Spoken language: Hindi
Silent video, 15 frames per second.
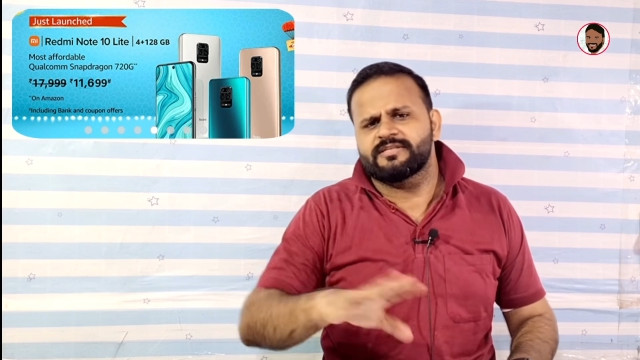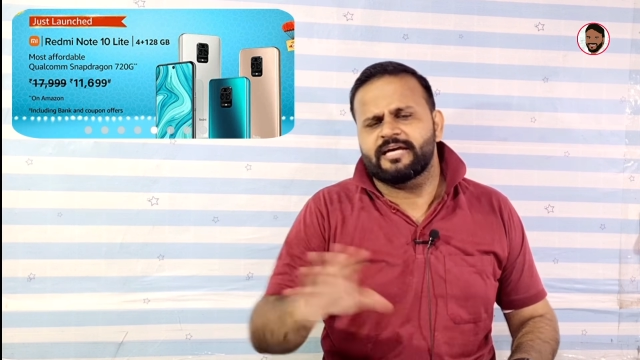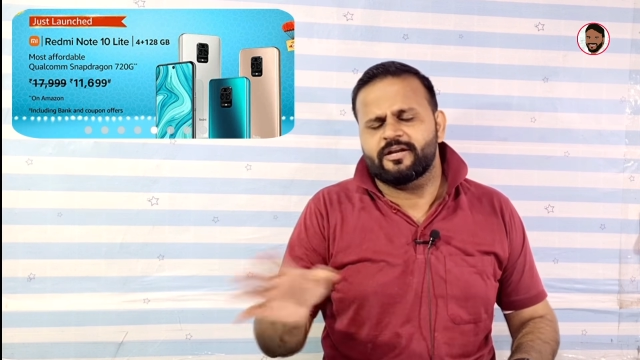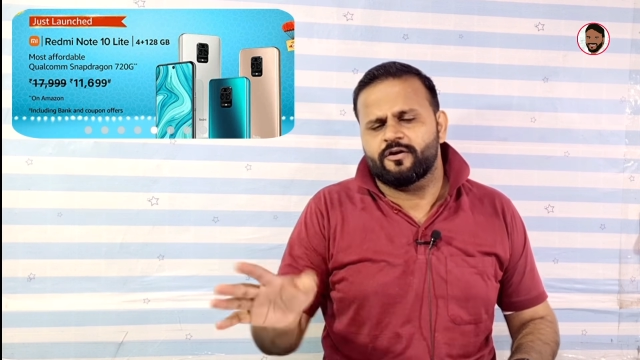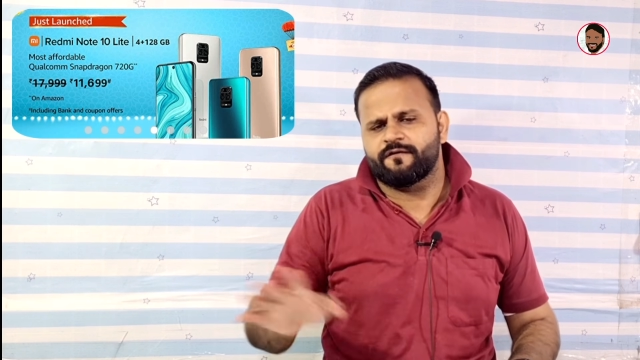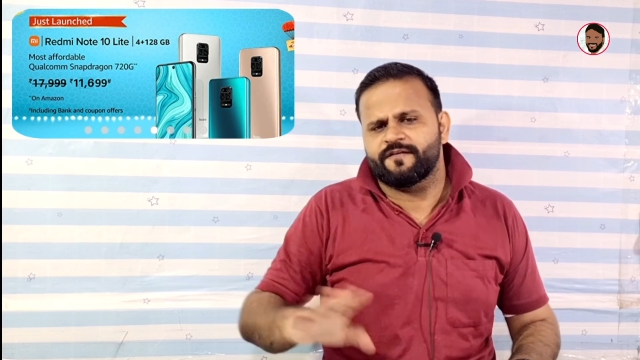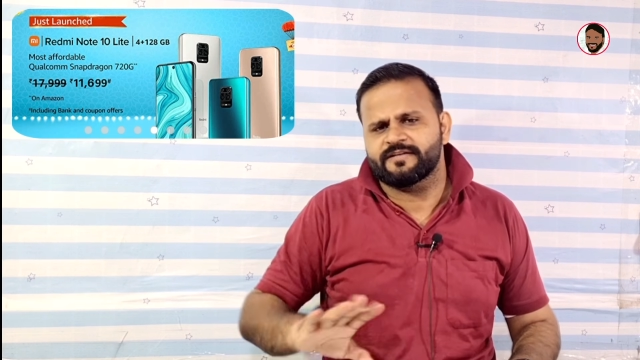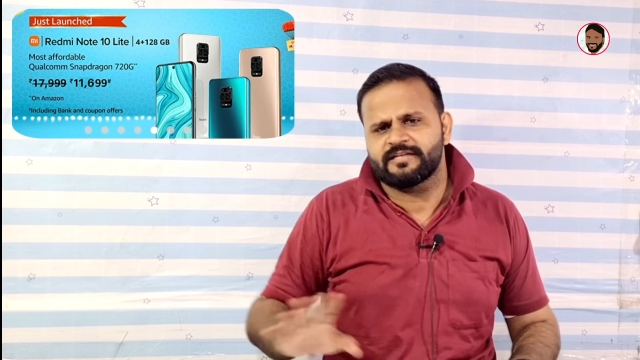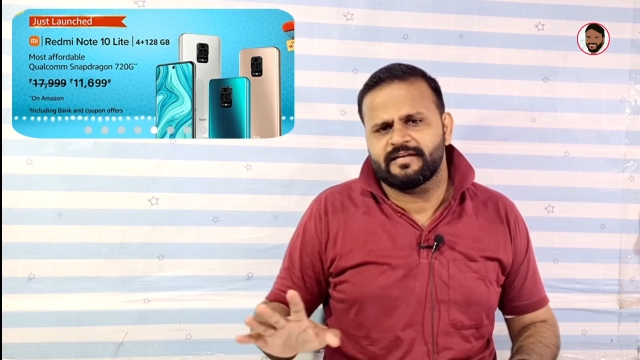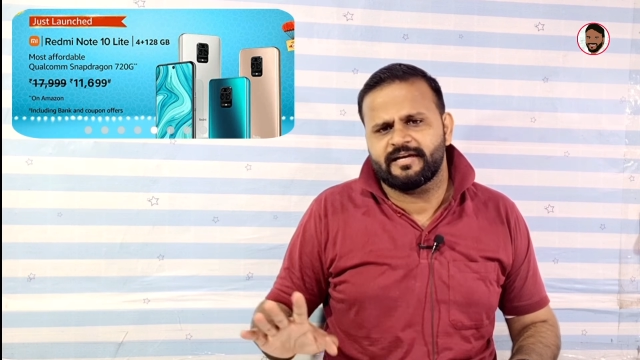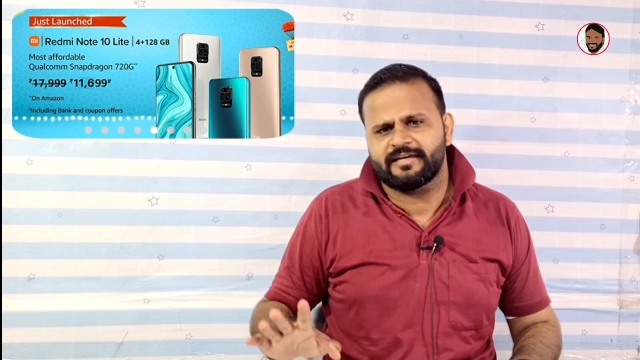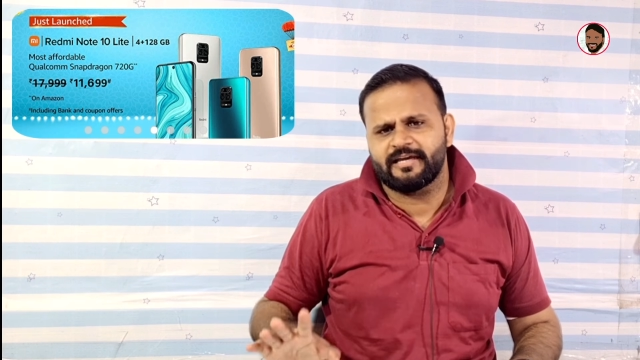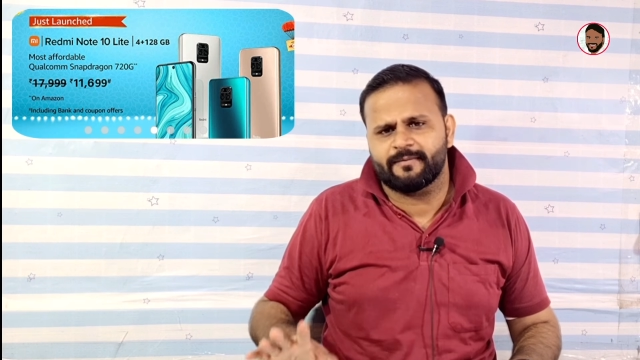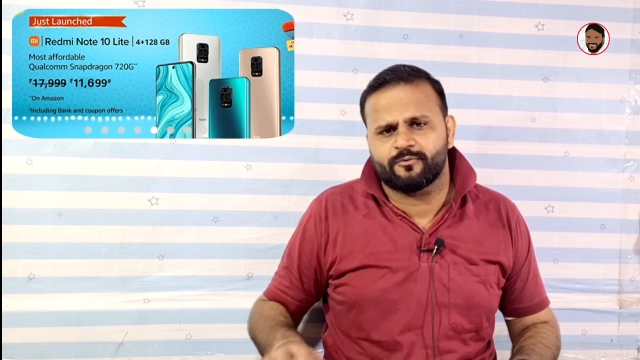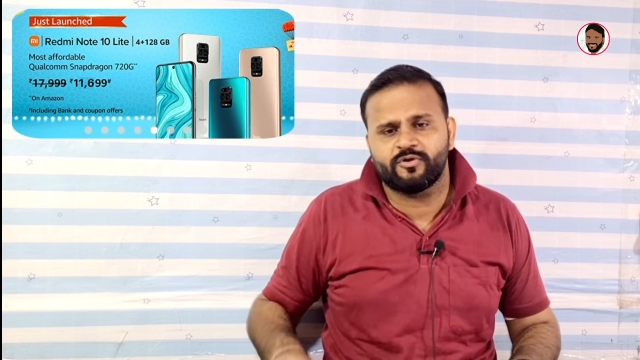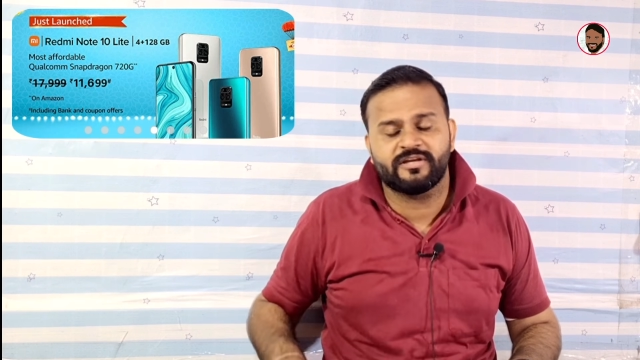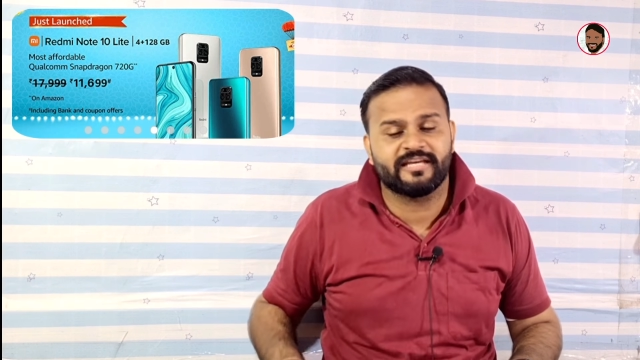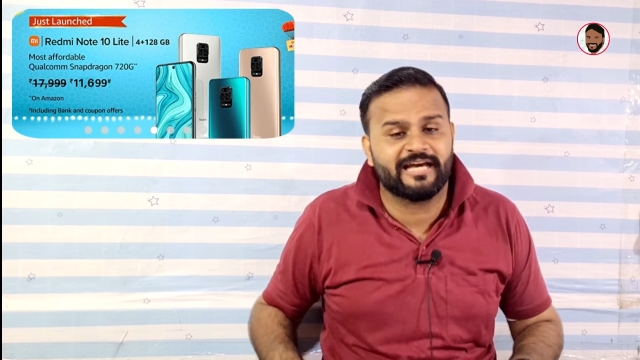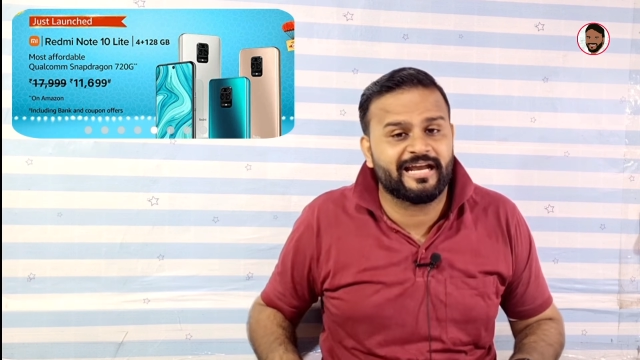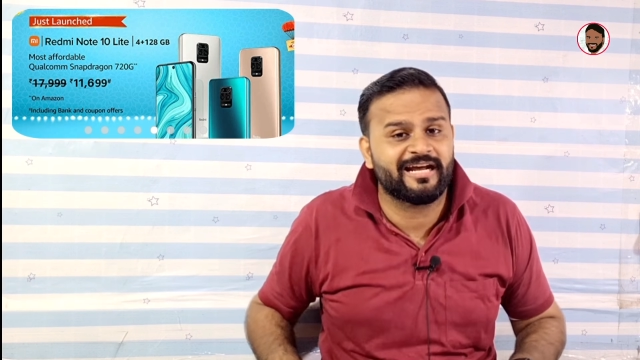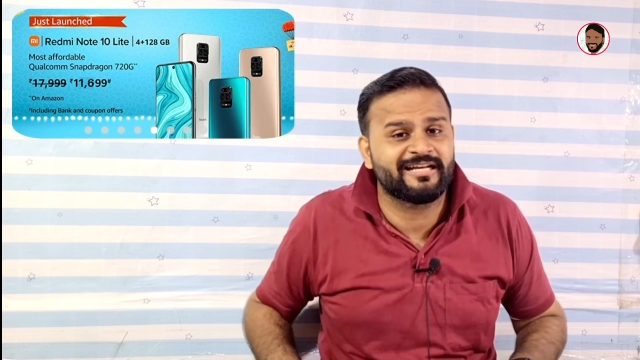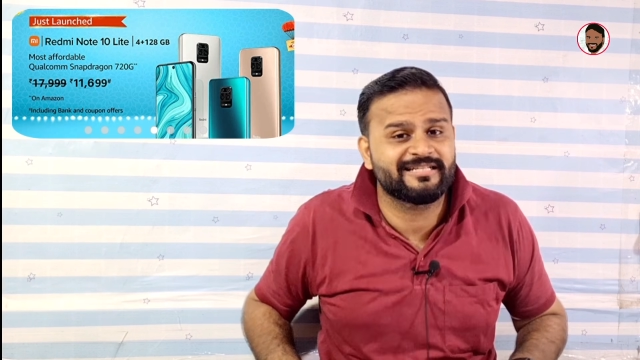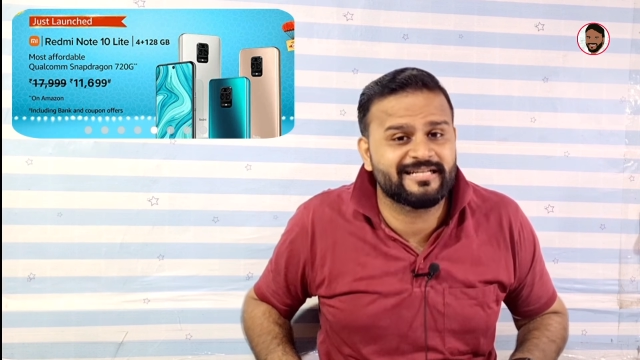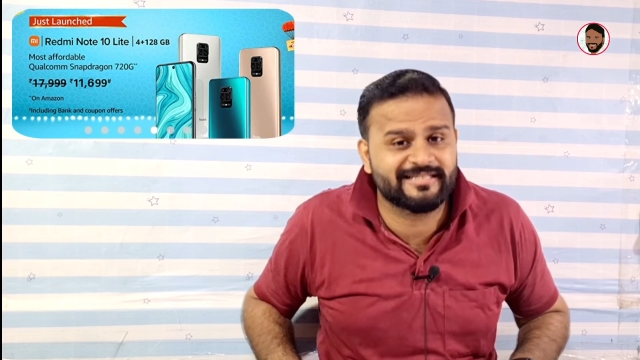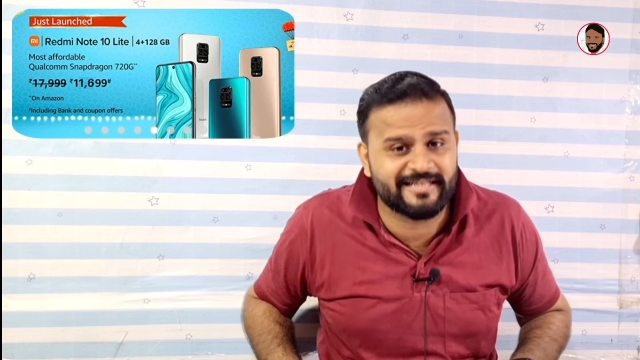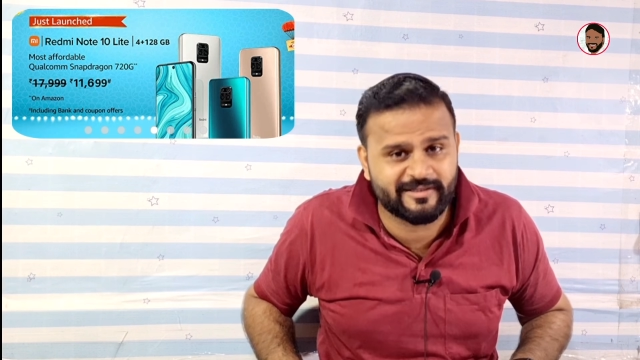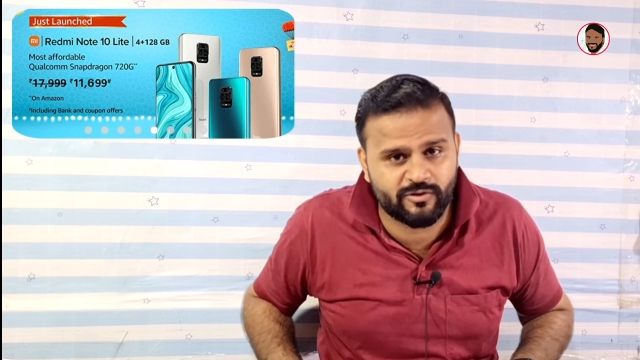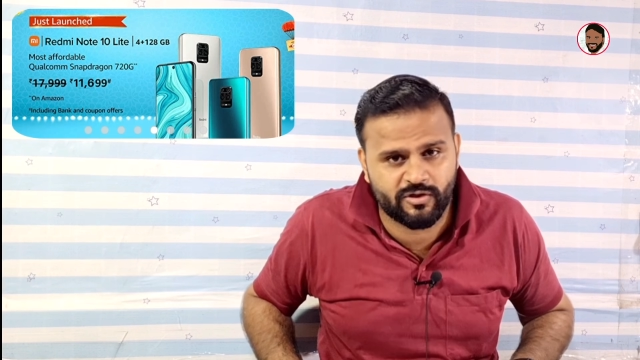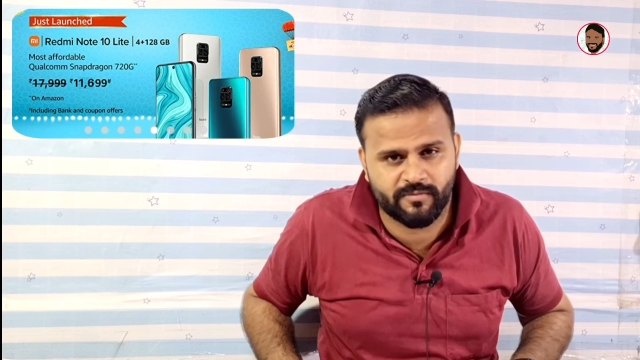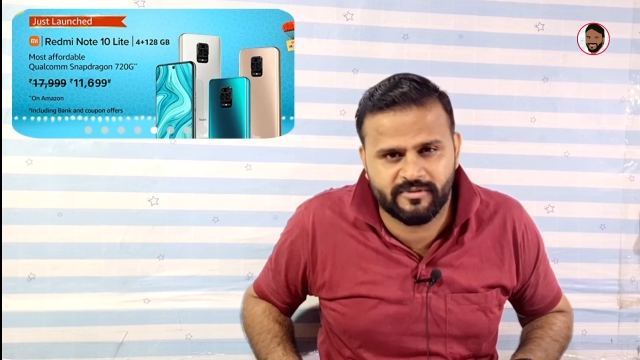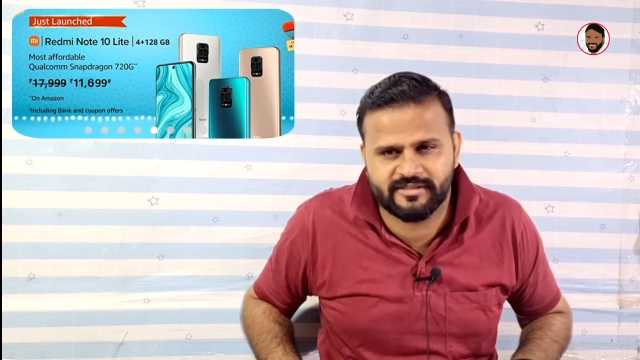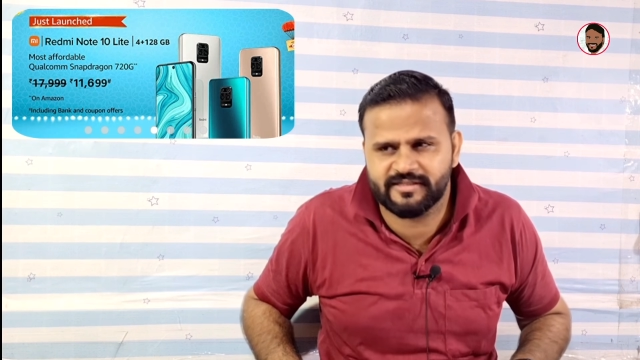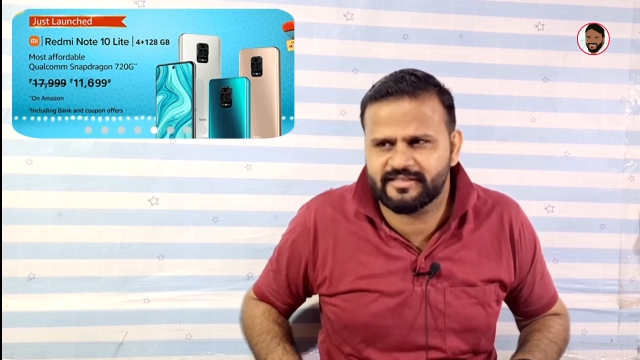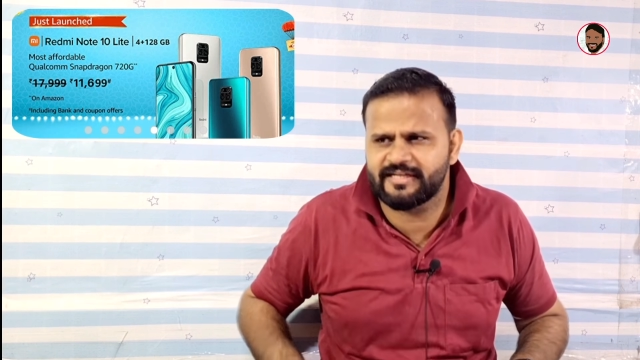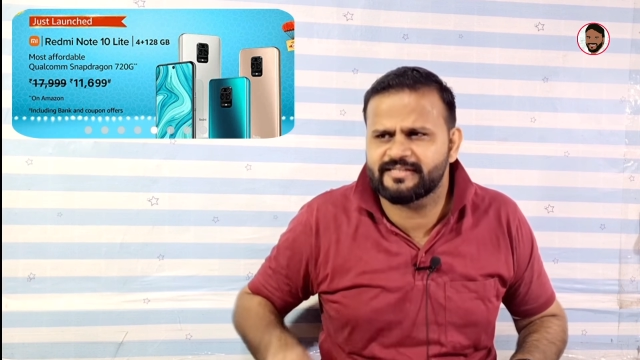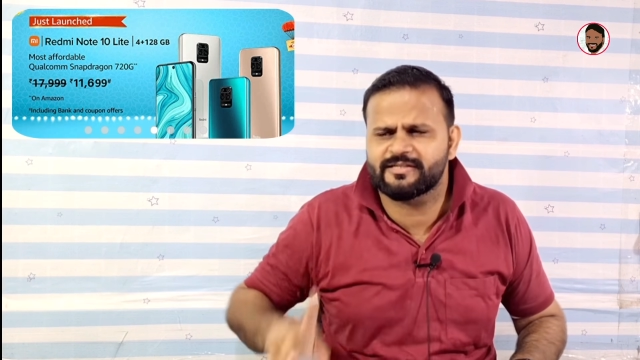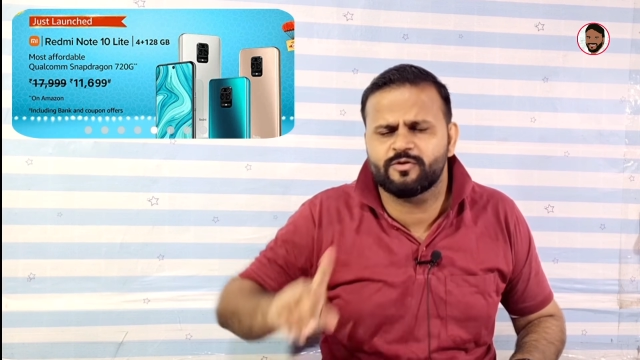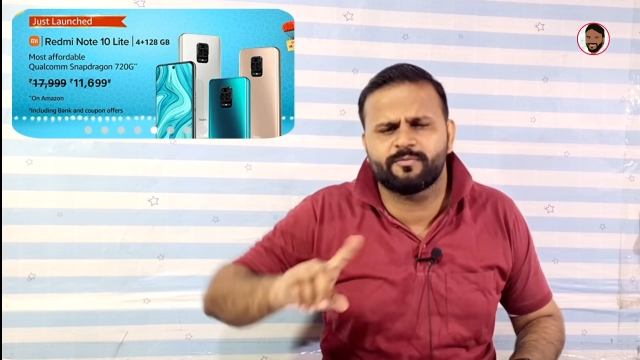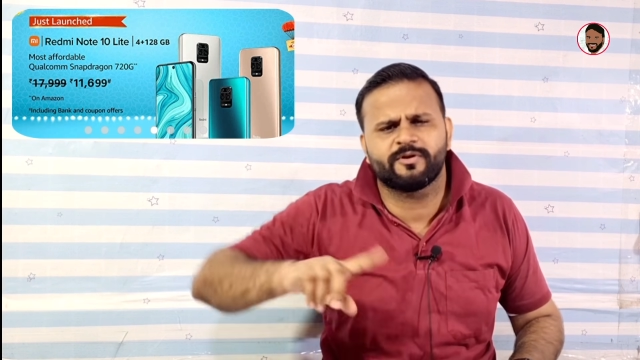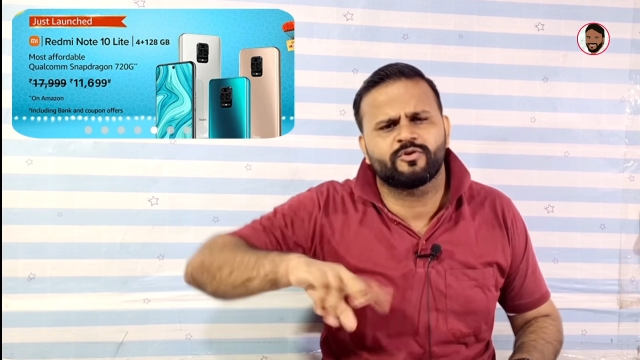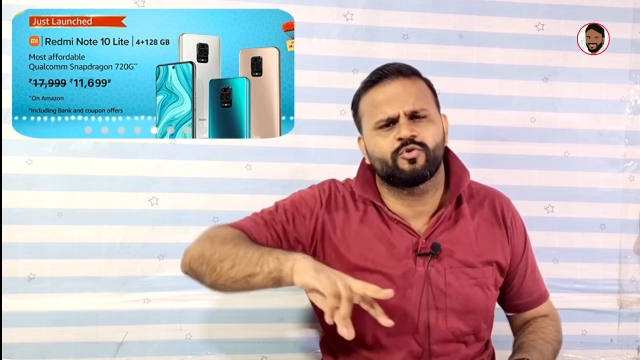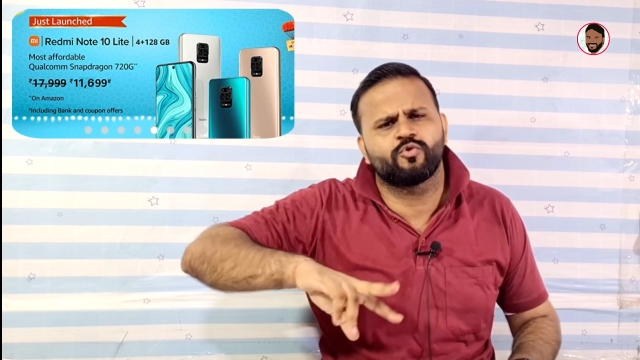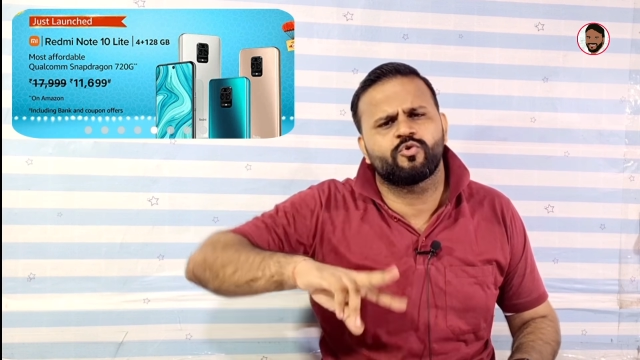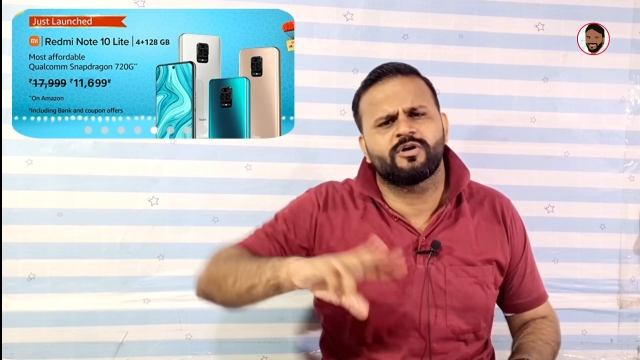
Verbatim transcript: सारे ऑफर्स लगा के आपको ग्यारह हज़ार सात सौ तक मिल सकता है इसके ऊपर